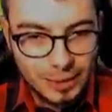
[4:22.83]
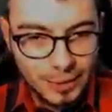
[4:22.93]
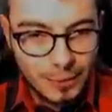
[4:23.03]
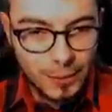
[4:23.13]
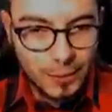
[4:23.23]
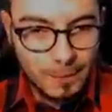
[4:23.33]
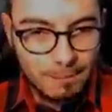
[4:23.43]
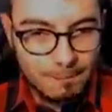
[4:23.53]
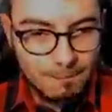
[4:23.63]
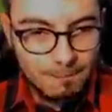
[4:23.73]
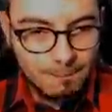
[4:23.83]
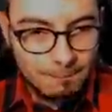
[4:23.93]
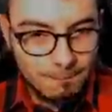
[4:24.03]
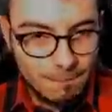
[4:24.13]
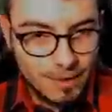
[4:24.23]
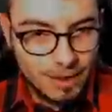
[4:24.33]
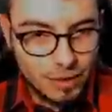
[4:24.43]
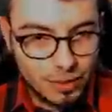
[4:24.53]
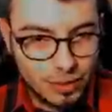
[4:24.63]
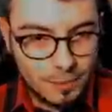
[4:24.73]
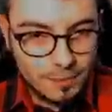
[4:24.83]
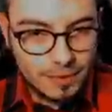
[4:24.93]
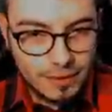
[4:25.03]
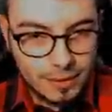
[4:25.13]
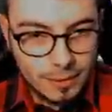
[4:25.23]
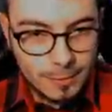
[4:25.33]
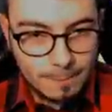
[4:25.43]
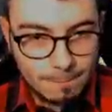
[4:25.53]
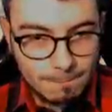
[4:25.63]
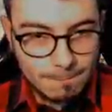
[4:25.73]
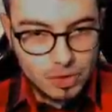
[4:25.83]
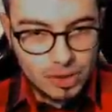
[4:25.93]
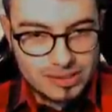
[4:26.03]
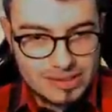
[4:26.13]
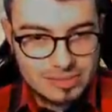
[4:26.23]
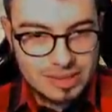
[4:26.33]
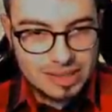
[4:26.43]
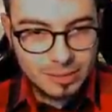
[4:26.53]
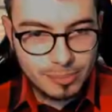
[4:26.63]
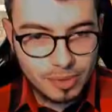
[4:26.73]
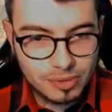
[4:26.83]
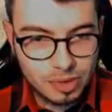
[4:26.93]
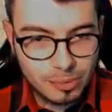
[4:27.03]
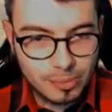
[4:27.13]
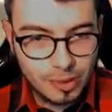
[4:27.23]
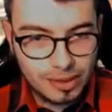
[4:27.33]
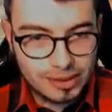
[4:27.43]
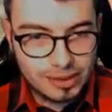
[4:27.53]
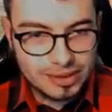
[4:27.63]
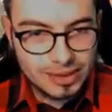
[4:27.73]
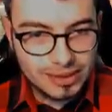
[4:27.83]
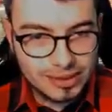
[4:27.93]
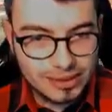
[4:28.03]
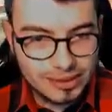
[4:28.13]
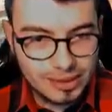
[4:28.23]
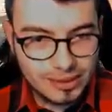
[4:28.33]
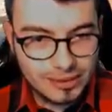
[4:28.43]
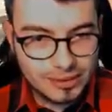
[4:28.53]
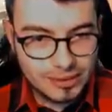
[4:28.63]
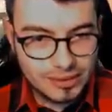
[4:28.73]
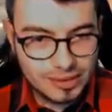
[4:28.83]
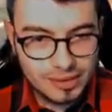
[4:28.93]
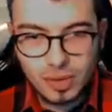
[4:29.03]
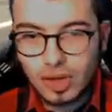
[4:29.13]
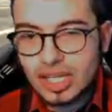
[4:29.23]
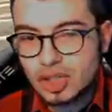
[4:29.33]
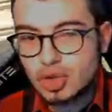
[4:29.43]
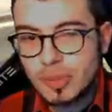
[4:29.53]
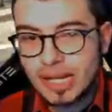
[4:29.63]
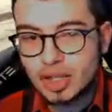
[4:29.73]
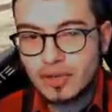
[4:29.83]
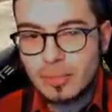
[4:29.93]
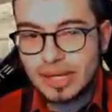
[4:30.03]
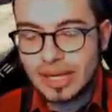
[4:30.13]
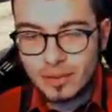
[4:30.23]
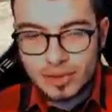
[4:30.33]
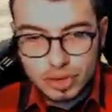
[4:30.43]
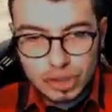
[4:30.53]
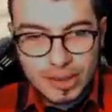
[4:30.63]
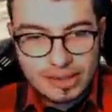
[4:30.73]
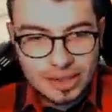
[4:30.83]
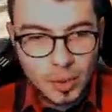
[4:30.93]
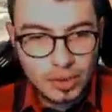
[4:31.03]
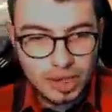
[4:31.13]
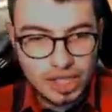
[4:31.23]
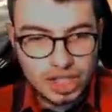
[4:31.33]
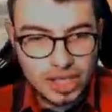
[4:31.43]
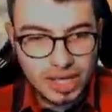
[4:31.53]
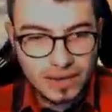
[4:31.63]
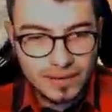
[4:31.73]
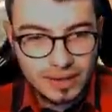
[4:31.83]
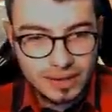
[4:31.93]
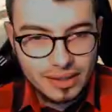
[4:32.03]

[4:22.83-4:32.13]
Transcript: Oh. Aiuto. Ho la sensibilità un po' troppo alta. Ta, ta, ta. Quello là ci ha superato perché sto demente qua non accelerava.